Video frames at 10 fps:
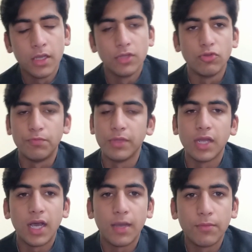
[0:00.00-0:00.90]
तो
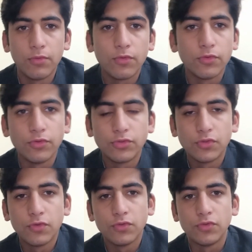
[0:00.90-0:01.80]
फिर आप लोग को
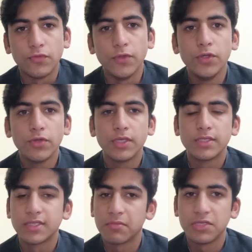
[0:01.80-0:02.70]
दोस्तों जो वीडियो की
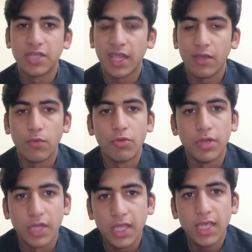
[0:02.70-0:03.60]
समझ है वो
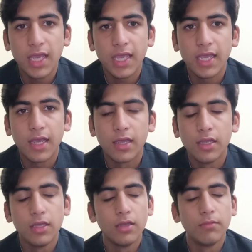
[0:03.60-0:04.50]
नहीं आएगा
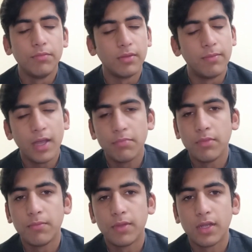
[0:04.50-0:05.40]
फिर बाद
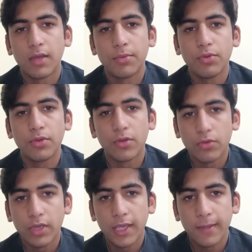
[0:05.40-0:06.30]
में फिर आप लोग
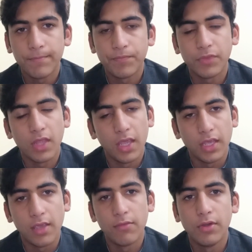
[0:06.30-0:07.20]
कहोगे कि
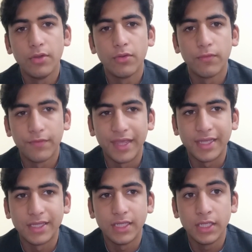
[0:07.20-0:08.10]
ये वीडियो फेंक
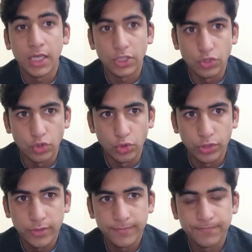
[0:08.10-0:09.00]
थी या
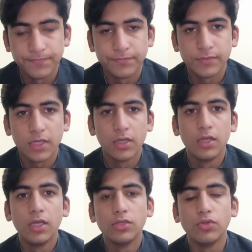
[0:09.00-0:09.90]
झूठ
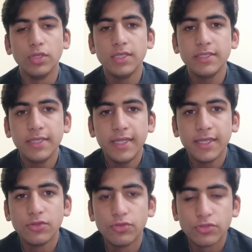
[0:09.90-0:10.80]
तो इसलिए
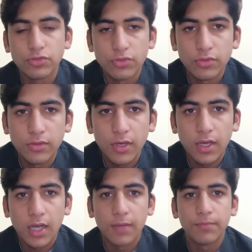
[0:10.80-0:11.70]
दोस्तों
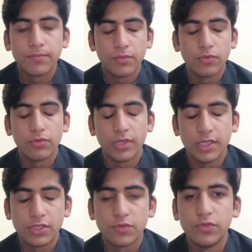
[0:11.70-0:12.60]
आप लोगों ने
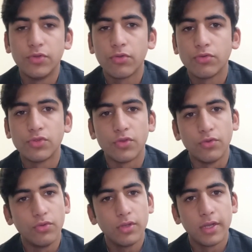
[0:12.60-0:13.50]
इस वीडियो को
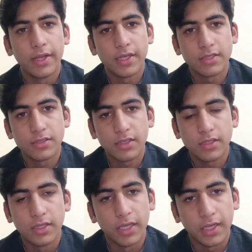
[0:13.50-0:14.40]
ज़रूर लास्ट तक
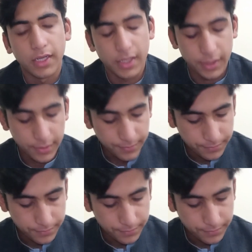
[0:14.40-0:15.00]
देखना है